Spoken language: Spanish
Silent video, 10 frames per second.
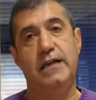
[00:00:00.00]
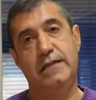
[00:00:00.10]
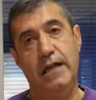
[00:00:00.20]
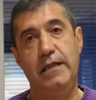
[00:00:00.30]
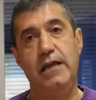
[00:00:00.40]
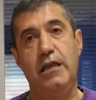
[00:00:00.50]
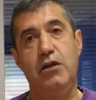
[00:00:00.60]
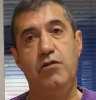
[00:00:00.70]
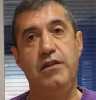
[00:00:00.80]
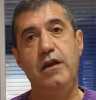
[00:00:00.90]
hasta el día
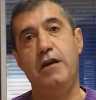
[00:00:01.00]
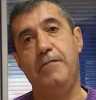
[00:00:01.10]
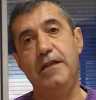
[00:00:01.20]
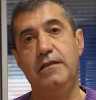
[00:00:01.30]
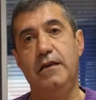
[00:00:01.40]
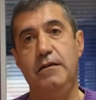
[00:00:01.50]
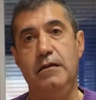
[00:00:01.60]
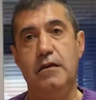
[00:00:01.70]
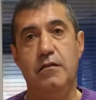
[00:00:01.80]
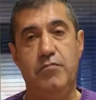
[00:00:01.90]
de hoy, día 20,